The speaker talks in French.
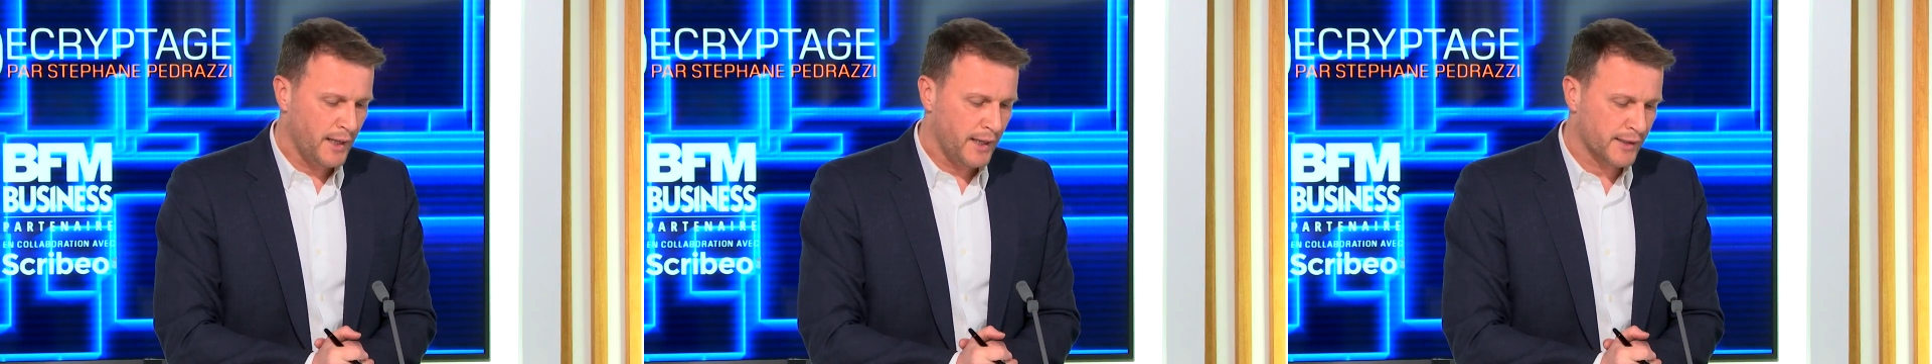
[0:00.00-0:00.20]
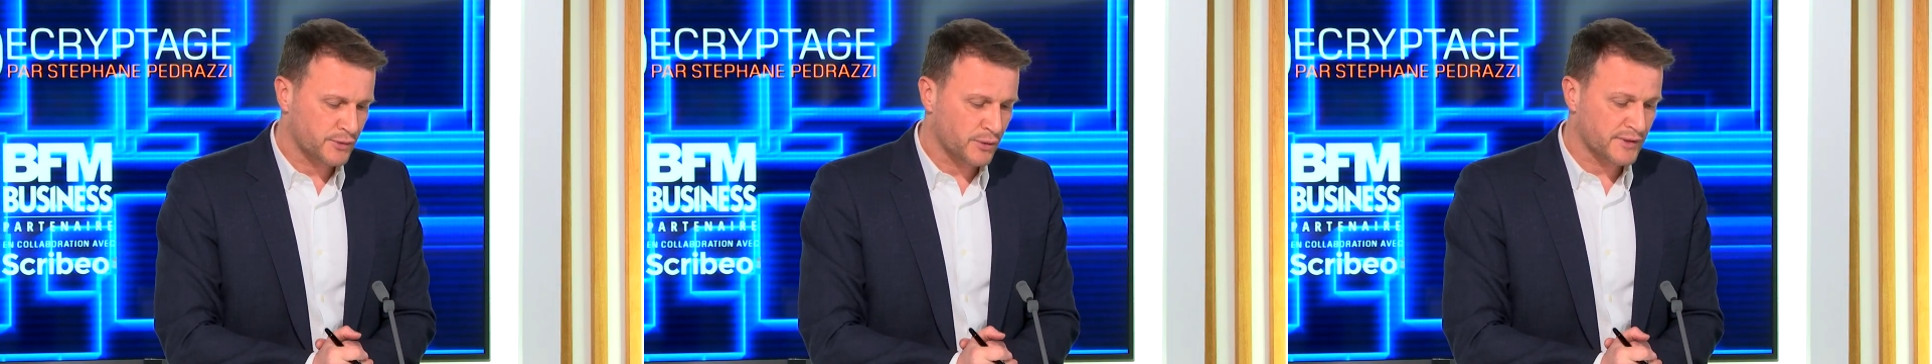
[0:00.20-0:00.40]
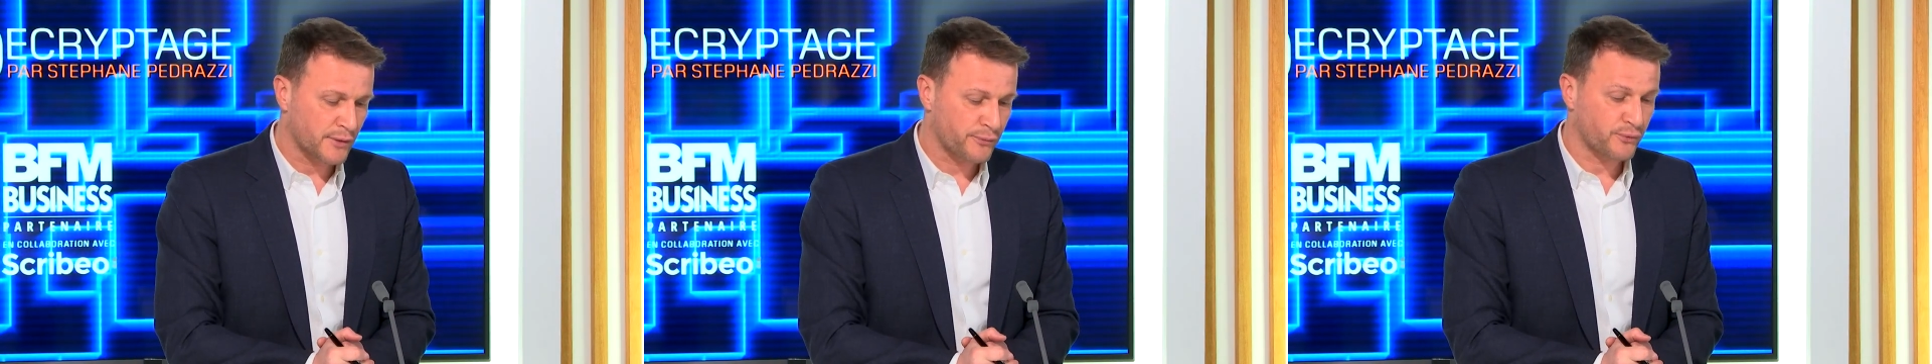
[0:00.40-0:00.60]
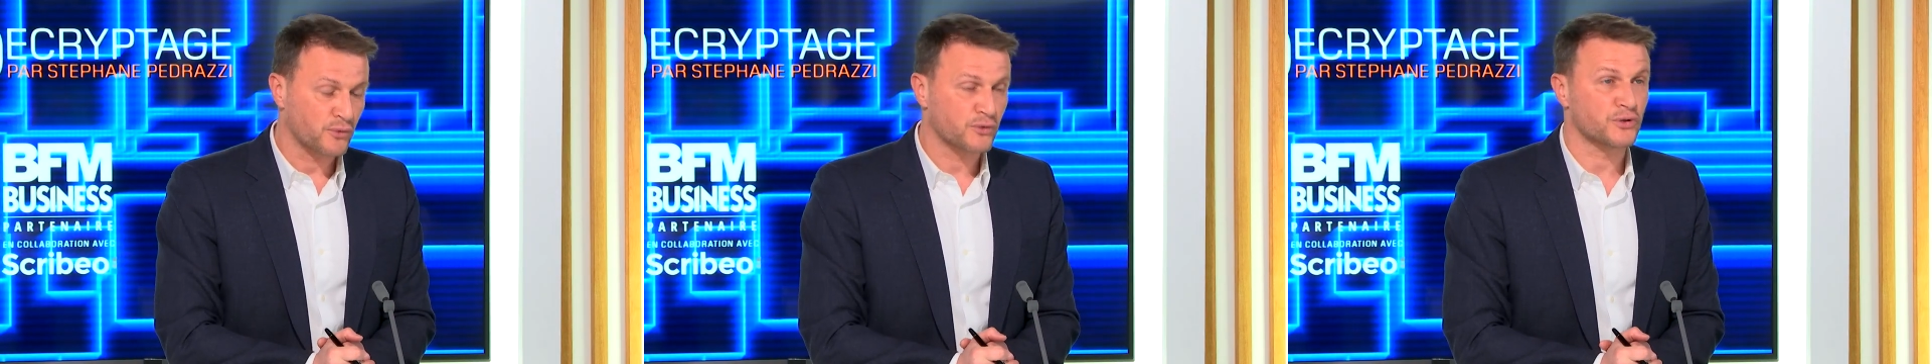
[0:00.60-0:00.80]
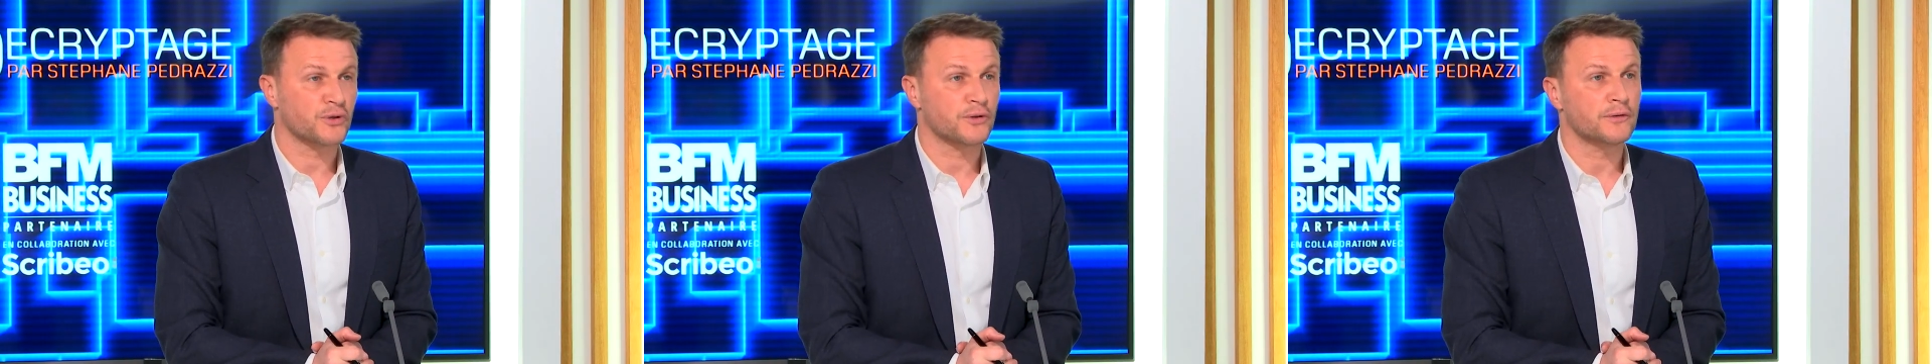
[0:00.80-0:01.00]
Est-ce que ça
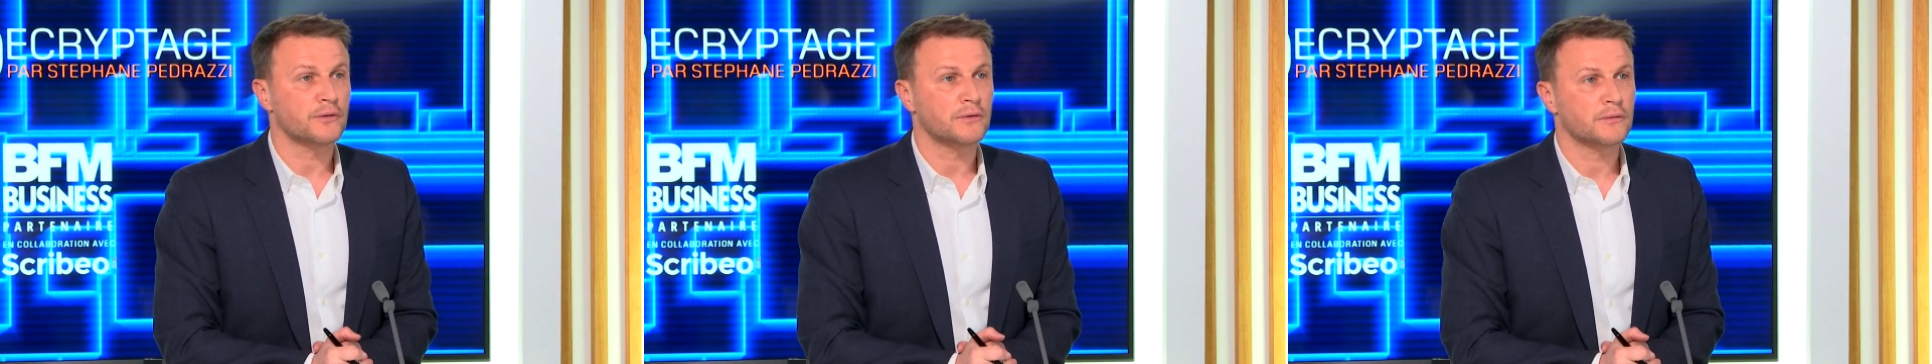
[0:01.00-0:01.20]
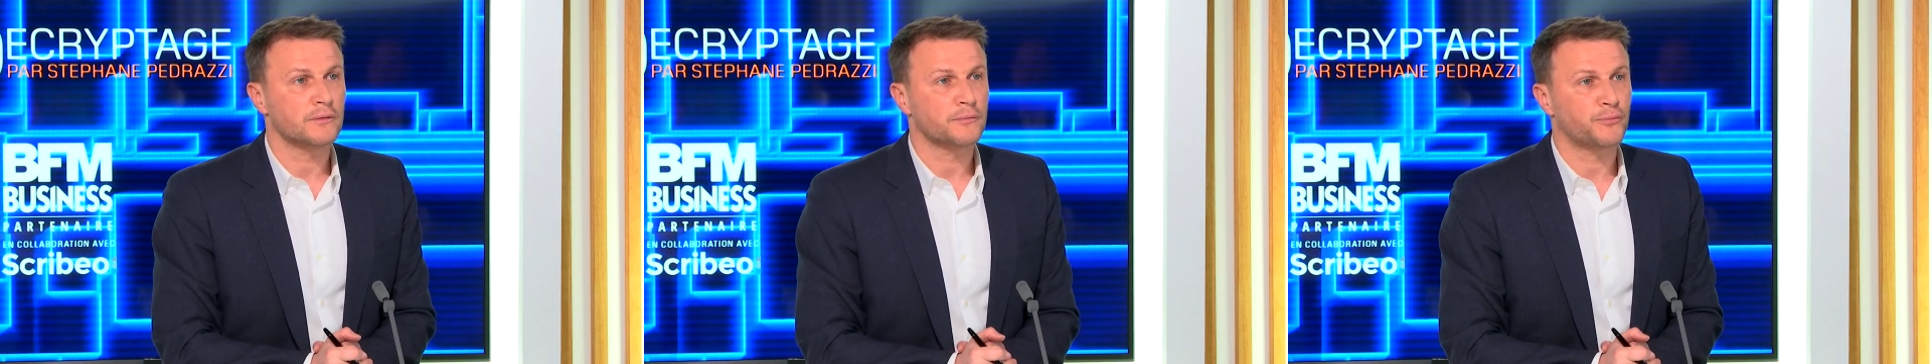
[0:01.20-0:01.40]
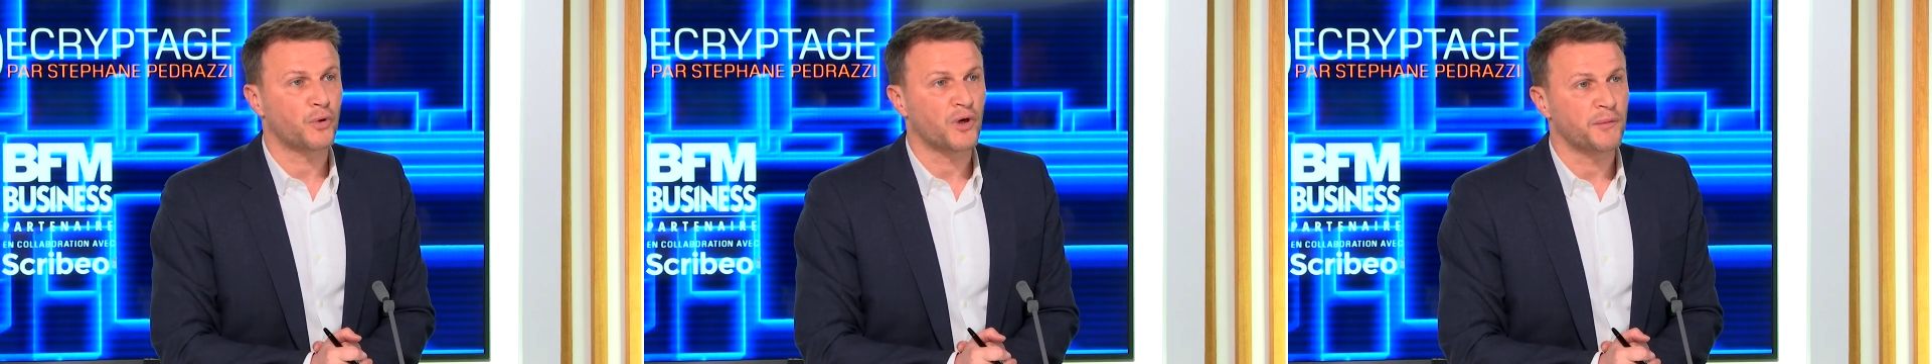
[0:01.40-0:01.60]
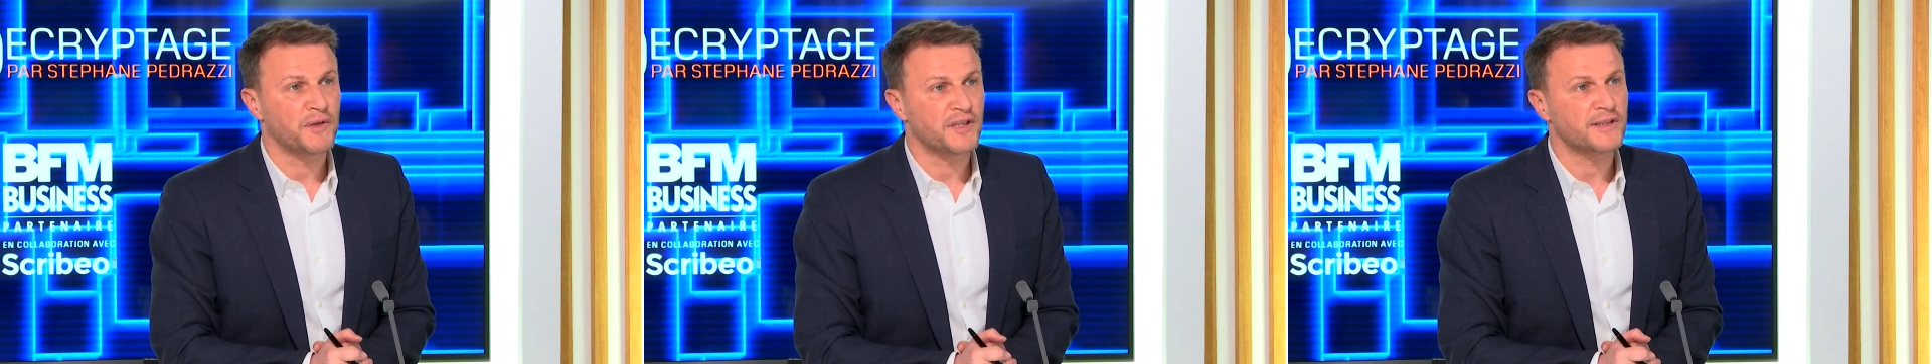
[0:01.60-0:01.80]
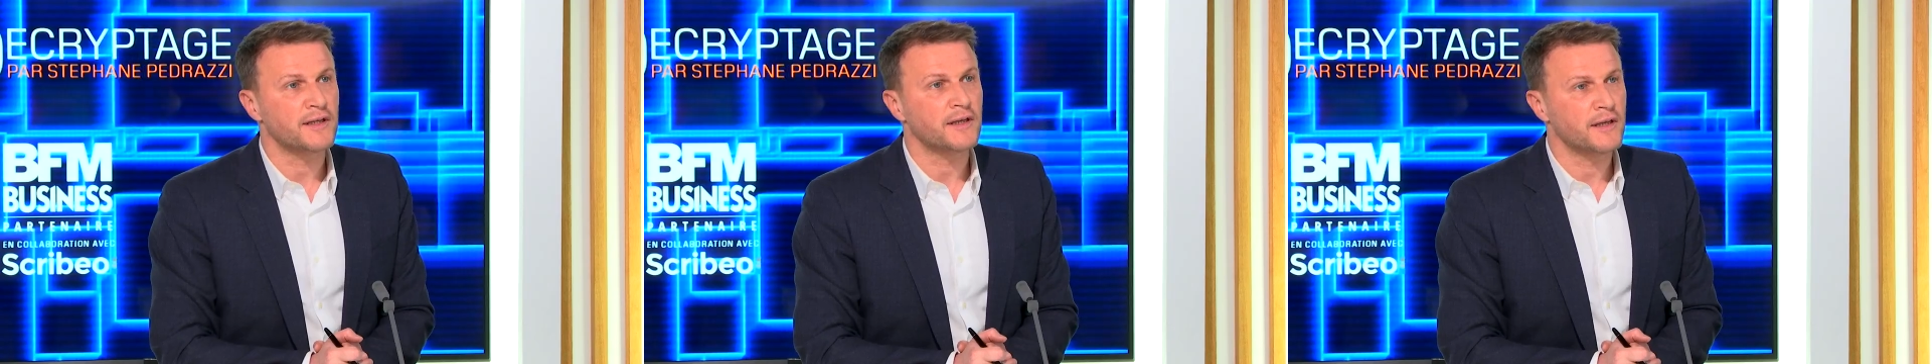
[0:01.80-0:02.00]
fonctionne pour les métiers